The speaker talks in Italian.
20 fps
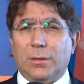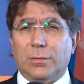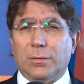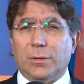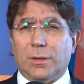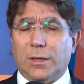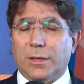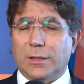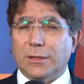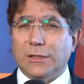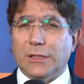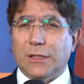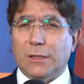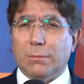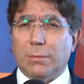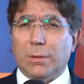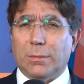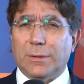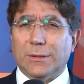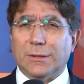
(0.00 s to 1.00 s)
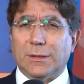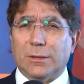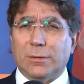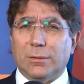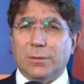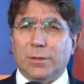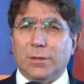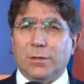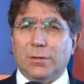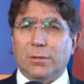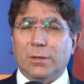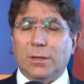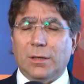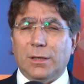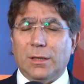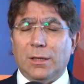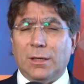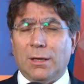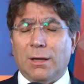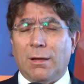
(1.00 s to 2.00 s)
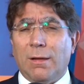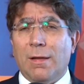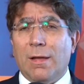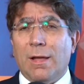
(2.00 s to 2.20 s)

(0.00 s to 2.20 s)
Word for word: contraddistingue questa condizione clinica,